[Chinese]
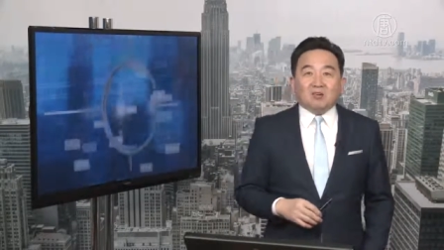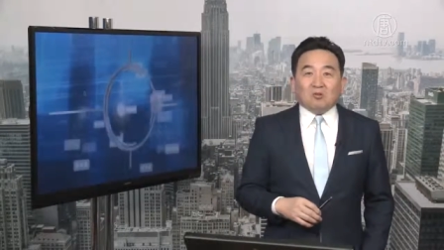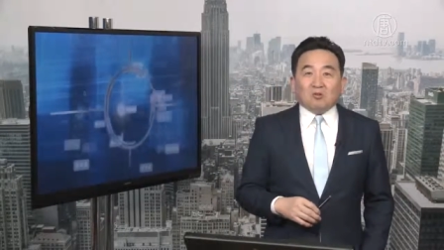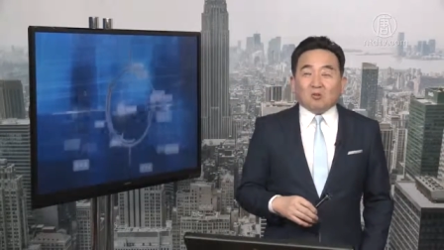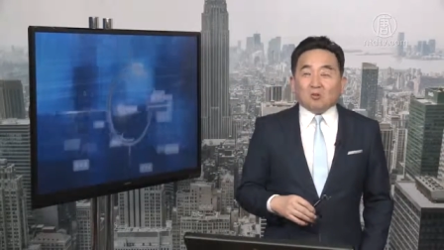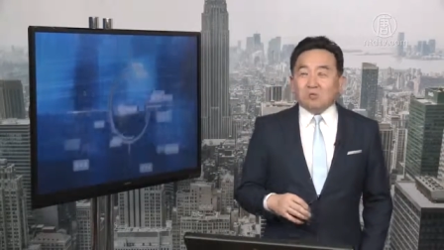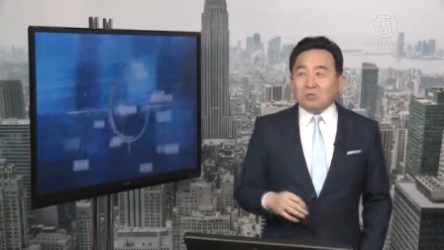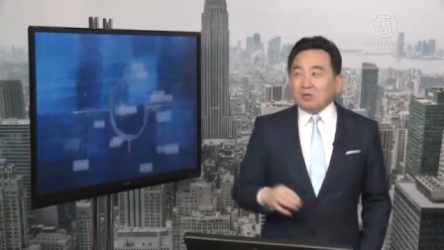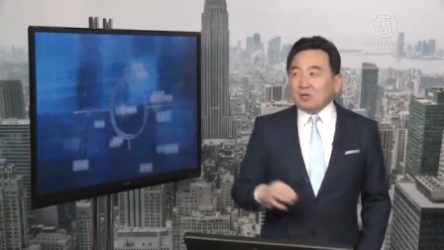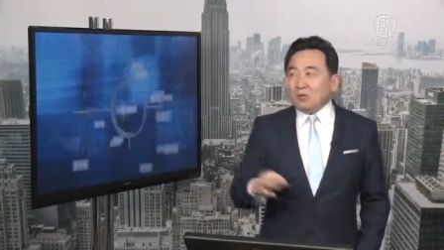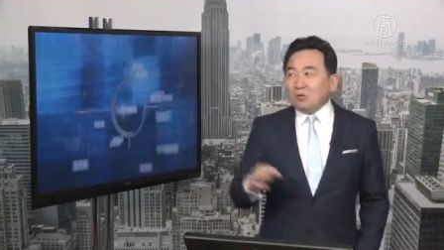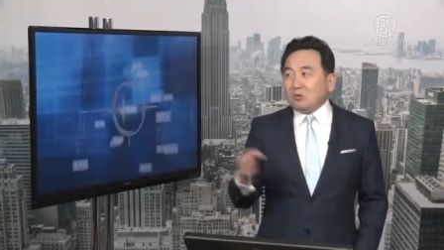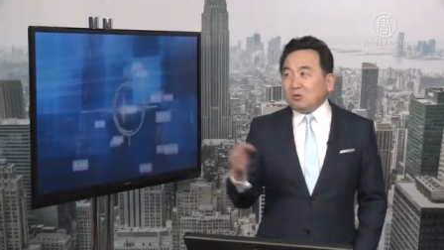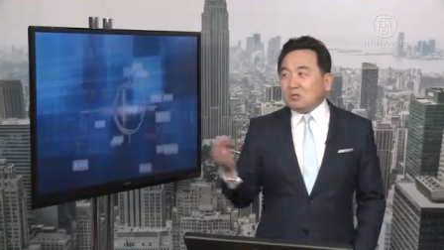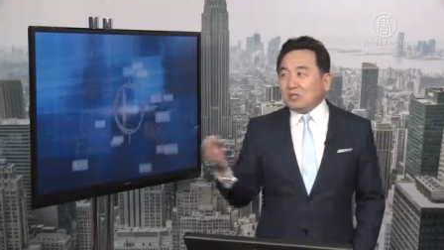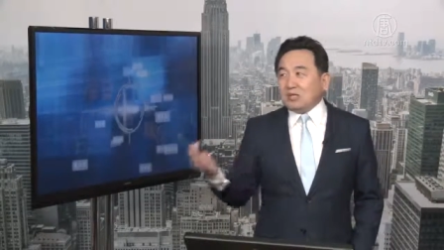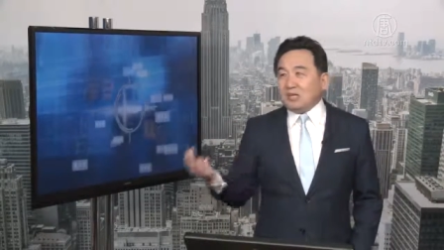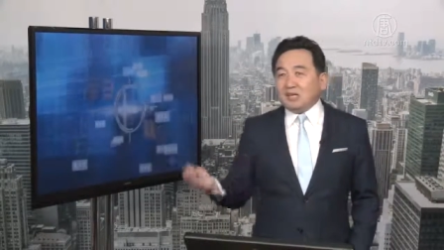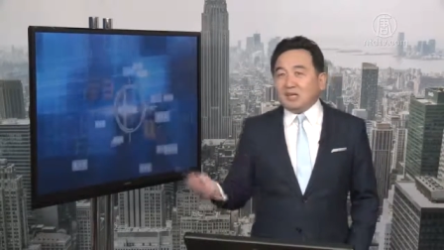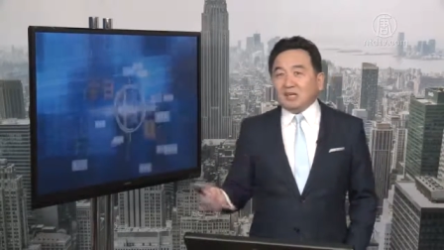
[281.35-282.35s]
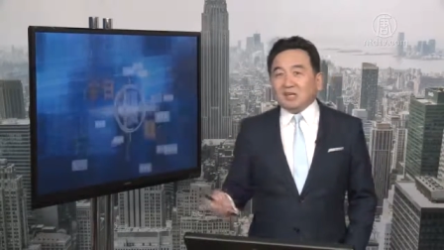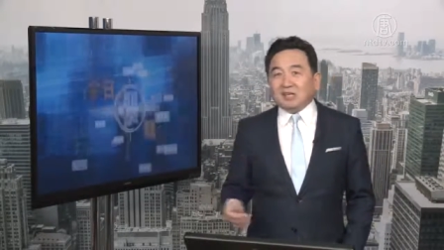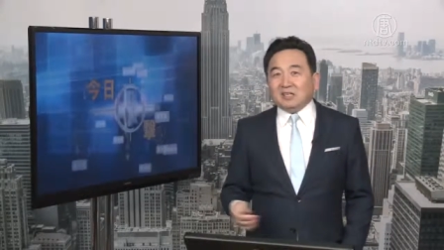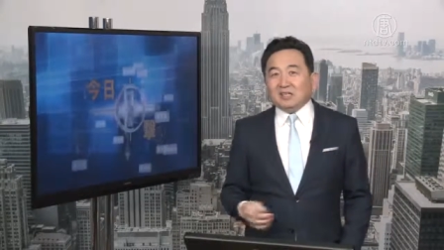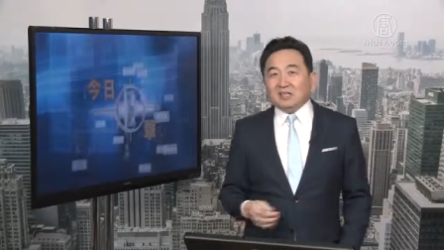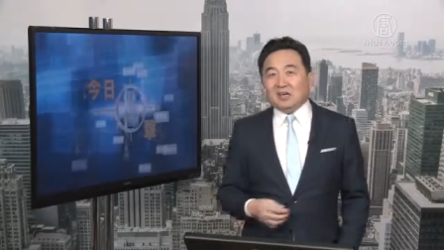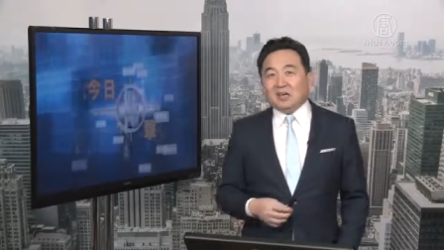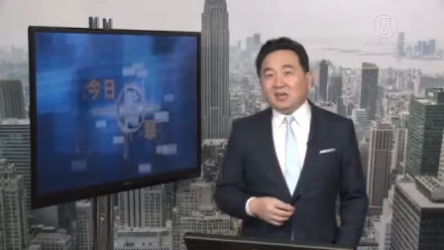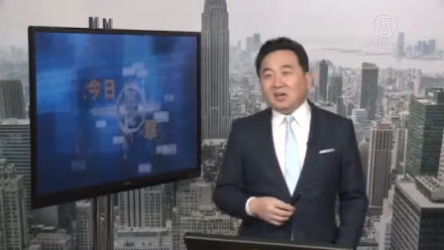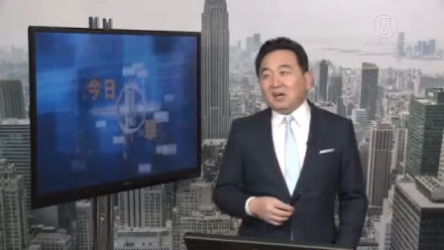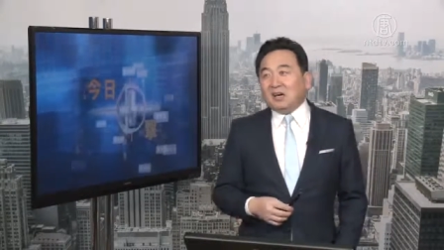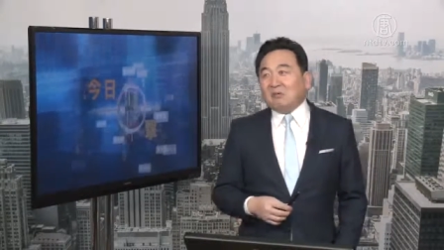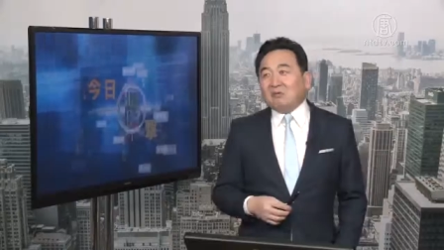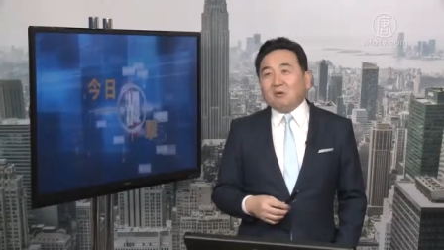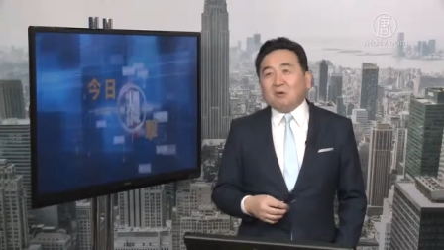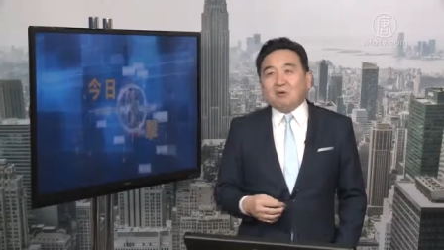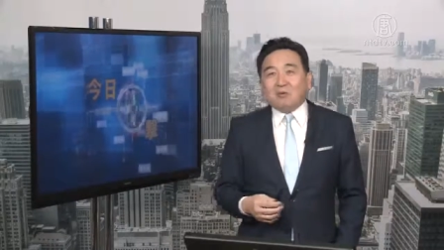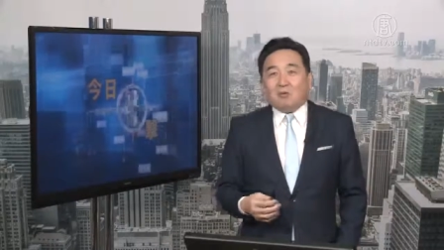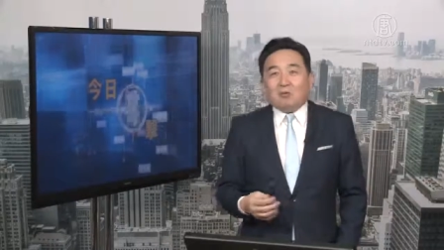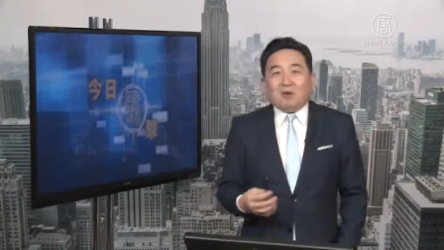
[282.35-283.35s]
我不诱惑你，
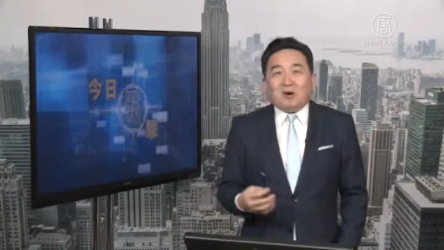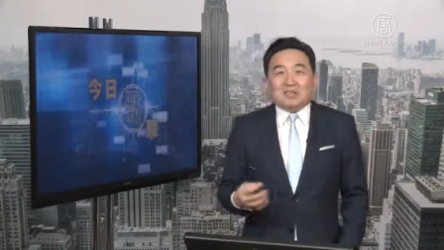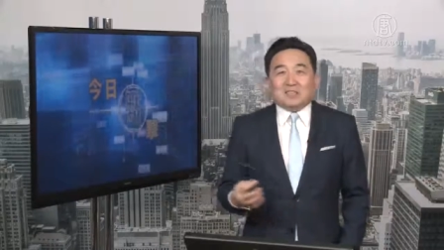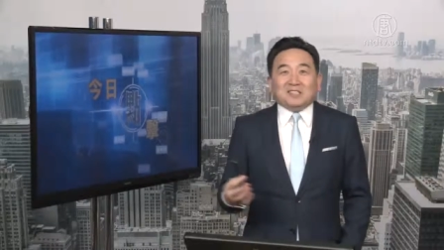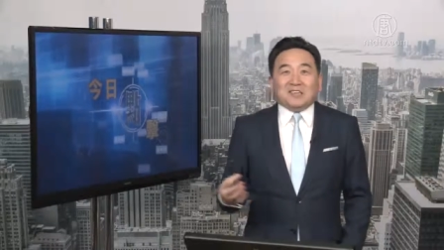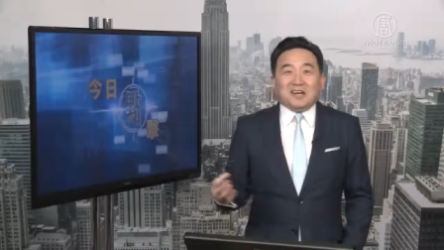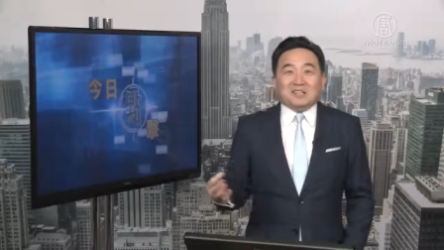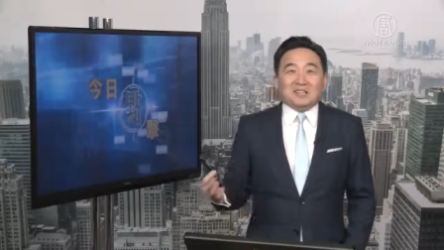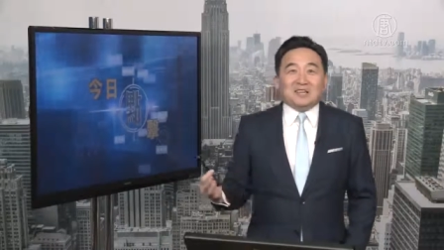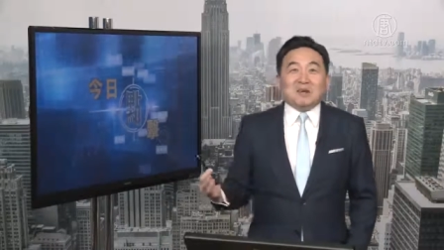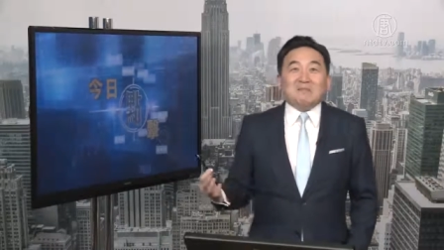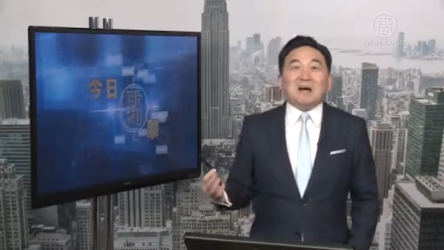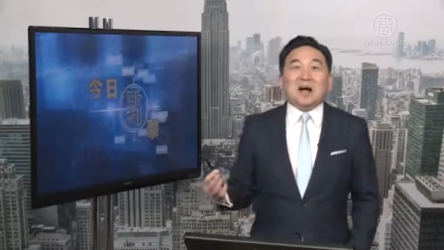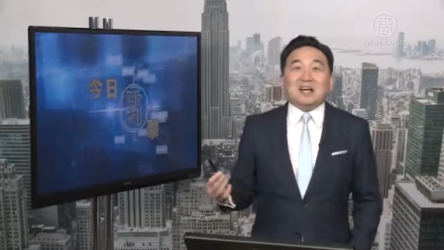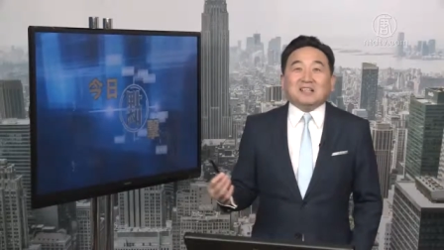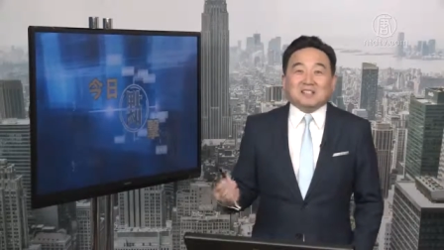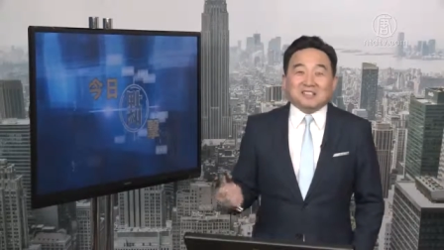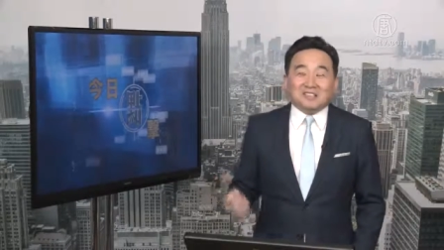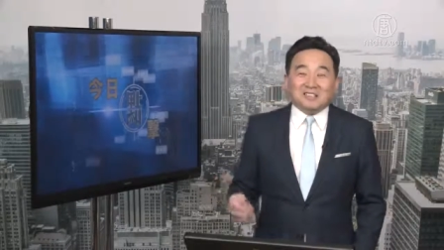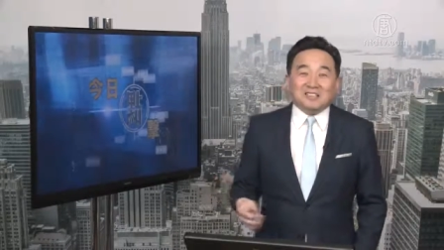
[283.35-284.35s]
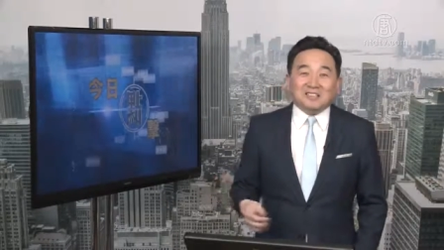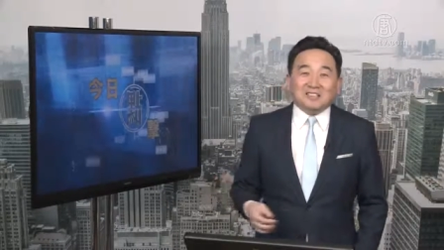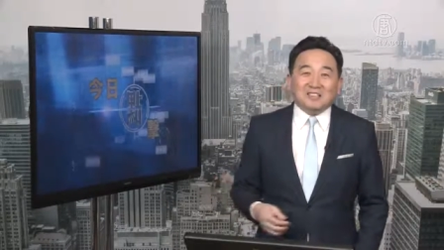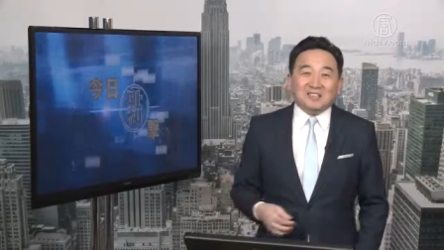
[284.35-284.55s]
我我闲着干嘛使？